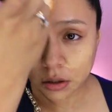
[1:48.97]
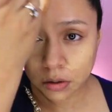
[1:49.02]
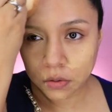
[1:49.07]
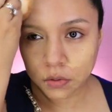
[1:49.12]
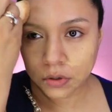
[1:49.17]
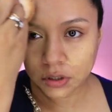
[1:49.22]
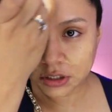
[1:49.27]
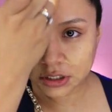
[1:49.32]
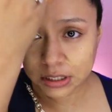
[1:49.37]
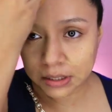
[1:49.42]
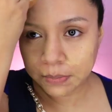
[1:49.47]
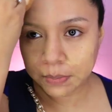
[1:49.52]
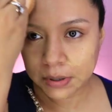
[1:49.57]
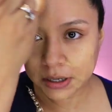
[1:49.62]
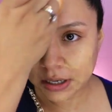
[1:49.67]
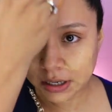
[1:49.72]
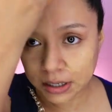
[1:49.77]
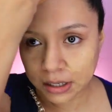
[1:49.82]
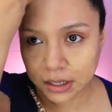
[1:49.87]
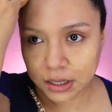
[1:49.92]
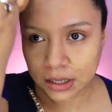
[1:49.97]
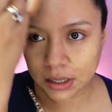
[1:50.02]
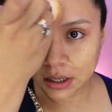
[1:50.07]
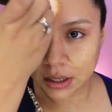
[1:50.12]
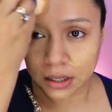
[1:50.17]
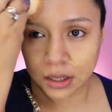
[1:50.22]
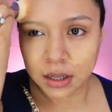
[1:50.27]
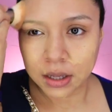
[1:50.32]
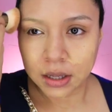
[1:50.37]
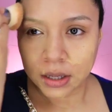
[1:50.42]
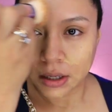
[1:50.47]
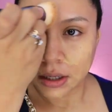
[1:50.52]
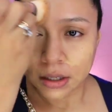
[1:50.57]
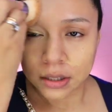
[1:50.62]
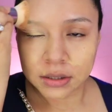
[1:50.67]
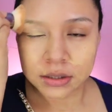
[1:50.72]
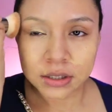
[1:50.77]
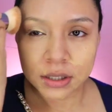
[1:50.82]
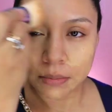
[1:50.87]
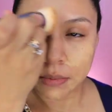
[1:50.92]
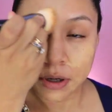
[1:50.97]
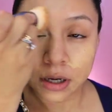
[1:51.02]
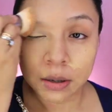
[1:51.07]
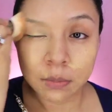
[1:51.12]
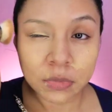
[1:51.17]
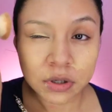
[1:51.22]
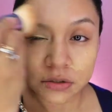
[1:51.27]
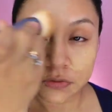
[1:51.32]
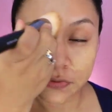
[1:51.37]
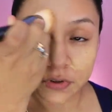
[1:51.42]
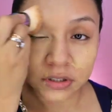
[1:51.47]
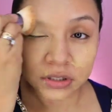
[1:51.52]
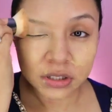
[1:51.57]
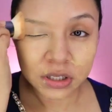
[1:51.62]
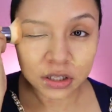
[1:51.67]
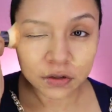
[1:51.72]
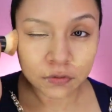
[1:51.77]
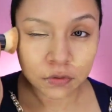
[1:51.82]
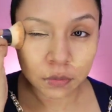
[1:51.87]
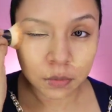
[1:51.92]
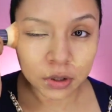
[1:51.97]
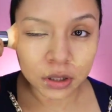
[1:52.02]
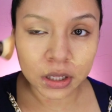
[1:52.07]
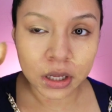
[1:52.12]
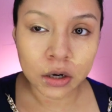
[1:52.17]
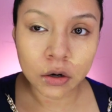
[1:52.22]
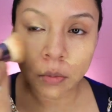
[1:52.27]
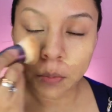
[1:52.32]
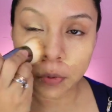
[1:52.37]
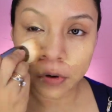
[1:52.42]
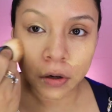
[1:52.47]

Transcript: Lo hice para que se me haga más fácil difuminarlo